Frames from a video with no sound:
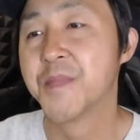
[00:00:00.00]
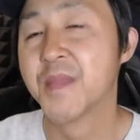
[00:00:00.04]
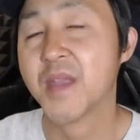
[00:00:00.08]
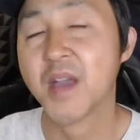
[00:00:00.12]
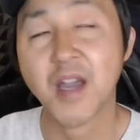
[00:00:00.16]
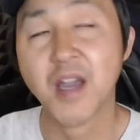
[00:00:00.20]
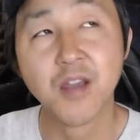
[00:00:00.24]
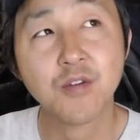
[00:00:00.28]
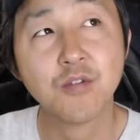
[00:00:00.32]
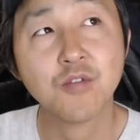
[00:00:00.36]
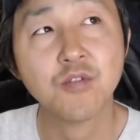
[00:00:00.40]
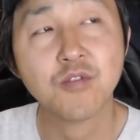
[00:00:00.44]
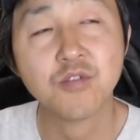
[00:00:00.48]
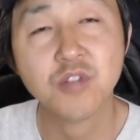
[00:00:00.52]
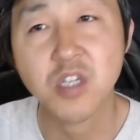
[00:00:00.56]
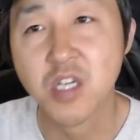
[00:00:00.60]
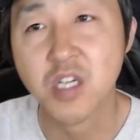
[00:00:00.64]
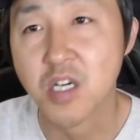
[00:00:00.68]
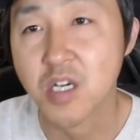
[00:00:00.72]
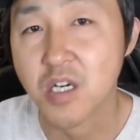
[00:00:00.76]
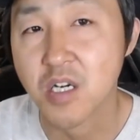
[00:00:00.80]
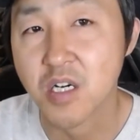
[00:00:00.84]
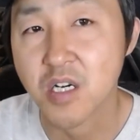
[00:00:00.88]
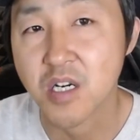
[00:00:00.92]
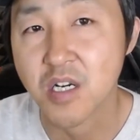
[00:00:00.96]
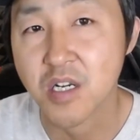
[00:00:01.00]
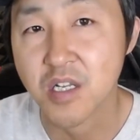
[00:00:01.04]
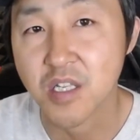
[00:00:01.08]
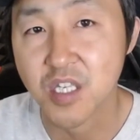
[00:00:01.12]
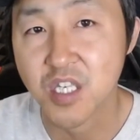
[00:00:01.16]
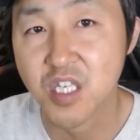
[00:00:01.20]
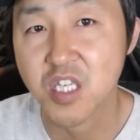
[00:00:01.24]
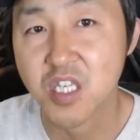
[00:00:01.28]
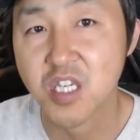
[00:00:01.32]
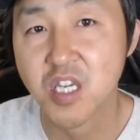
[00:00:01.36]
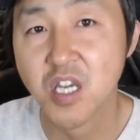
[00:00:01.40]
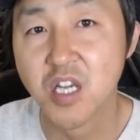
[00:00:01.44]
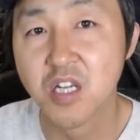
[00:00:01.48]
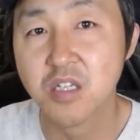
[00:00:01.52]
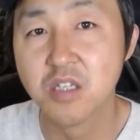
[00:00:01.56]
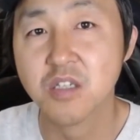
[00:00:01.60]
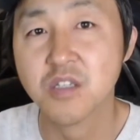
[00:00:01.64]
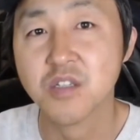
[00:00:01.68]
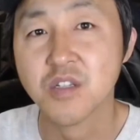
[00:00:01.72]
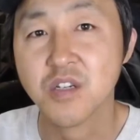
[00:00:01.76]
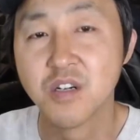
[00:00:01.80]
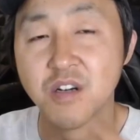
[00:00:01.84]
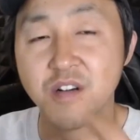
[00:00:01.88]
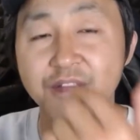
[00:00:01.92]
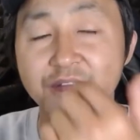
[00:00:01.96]
还有这个节日
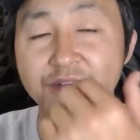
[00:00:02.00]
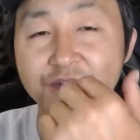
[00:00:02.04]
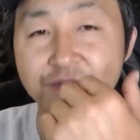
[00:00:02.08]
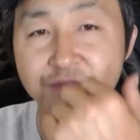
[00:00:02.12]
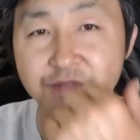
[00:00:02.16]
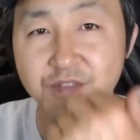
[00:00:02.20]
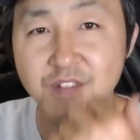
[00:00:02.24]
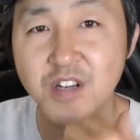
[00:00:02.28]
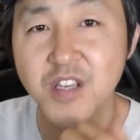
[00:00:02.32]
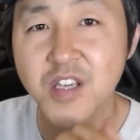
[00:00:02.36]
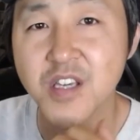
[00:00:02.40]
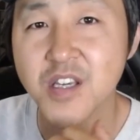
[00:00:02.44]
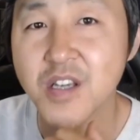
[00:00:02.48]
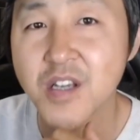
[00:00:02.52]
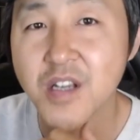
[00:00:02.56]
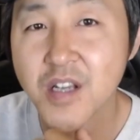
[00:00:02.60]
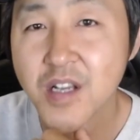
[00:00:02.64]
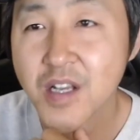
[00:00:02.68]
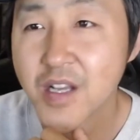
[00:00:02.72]
的福利。